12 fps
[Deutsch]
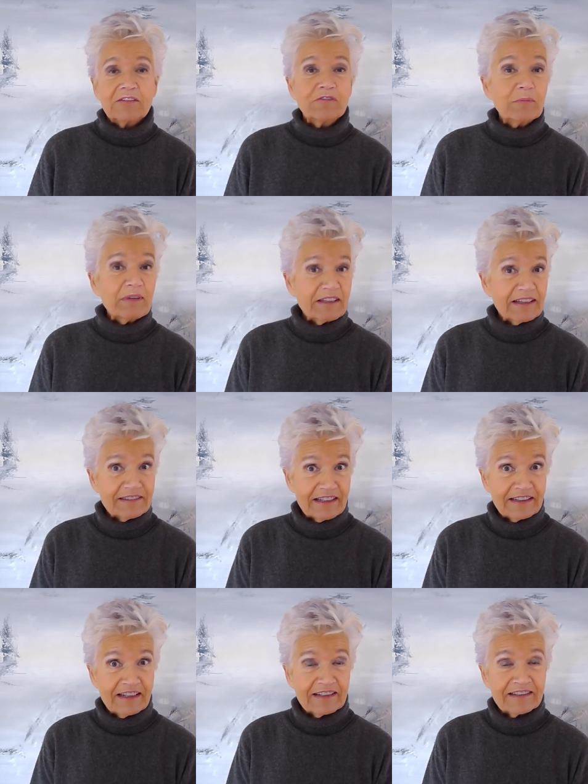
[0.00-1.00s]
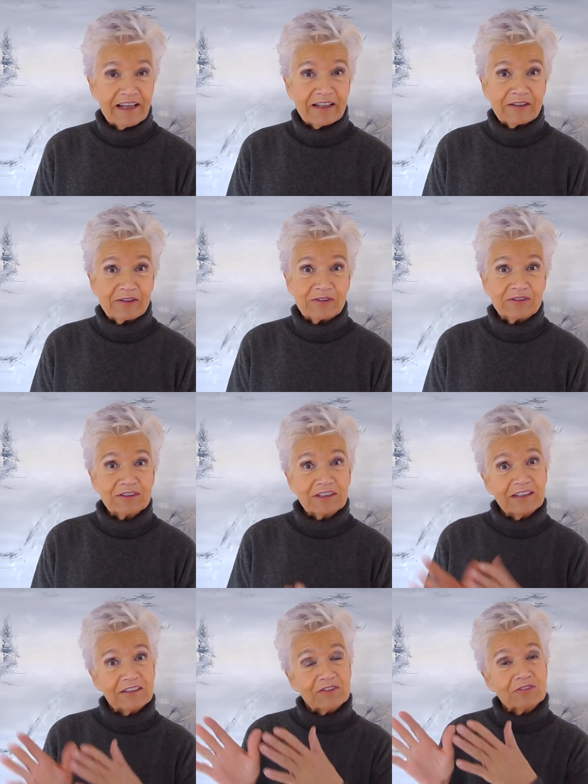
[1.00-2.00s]
für mich ganz anders an. Und
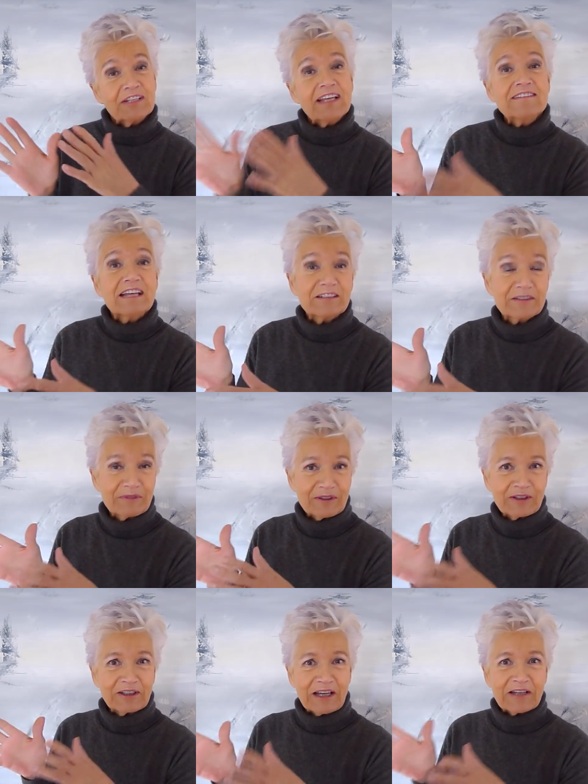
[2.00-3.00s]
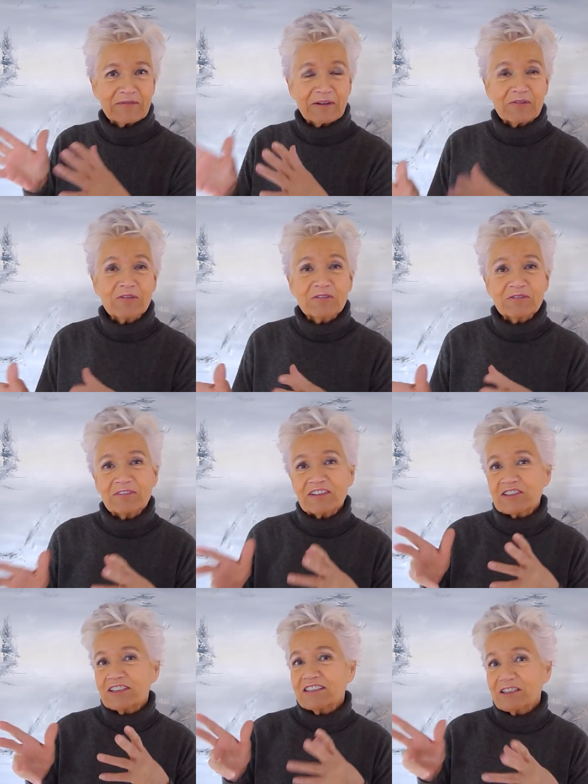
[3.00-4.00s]
äh, zu der Seite möchte ich gerne mal gucken, was
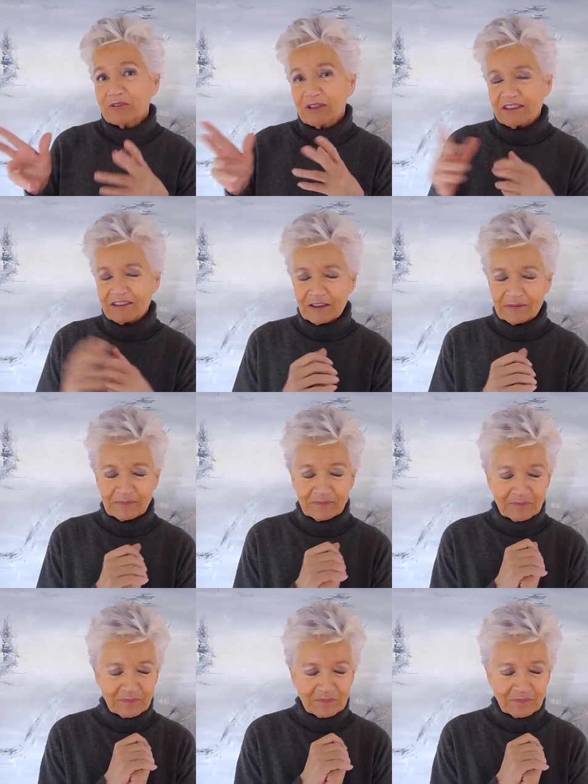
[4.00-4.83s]
steht da so hinter.